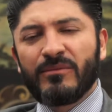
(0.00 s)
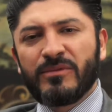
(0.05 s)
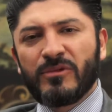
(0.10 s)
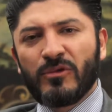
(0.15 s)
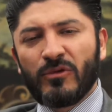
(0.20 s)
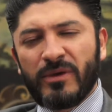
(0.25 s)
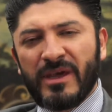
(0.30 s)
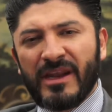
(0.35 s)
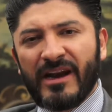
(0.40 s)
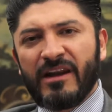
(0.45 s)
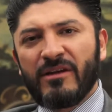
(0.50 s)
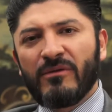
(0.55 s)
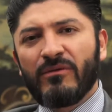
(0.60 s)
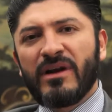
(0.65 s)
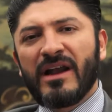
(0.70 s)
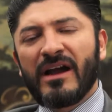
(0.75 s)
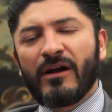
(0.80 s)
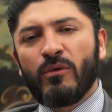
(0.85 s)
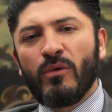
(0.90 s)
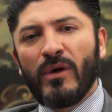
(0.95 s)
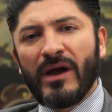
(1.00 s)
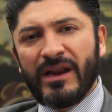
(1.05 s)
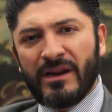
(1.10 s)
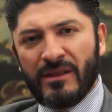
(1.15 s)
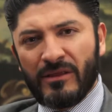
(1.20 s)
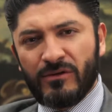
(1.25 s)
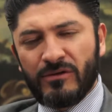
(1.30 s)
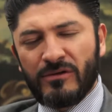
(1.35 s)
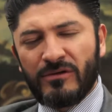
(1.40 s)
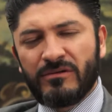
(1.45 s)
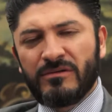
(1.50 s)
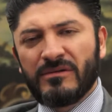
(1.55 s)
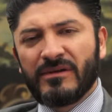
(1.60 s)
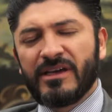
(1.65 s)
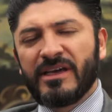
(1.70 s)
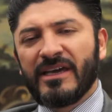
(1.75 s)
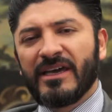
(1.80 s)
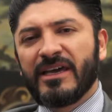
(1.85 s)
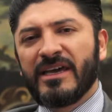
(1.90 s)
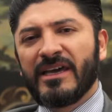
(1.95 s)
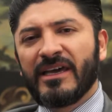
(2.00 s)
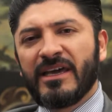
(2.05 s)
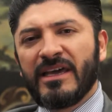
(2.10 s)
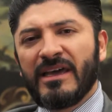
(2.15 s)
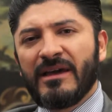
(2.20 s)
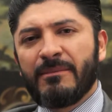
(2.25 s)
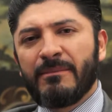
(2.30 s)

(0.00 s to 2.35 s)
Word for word: tuvieran un acuerdo eh,